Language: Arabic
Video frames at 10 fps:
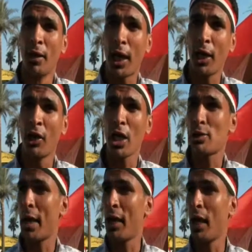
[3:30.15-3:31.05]
داخل
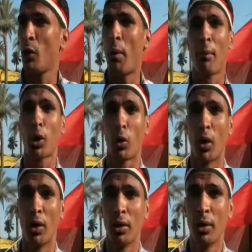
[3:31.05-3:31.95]
النصب هنا ومعاه مطوه
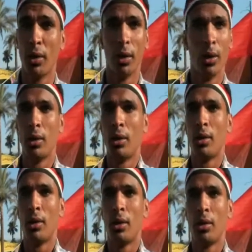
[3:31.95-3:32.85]
اسمه ايه قالوا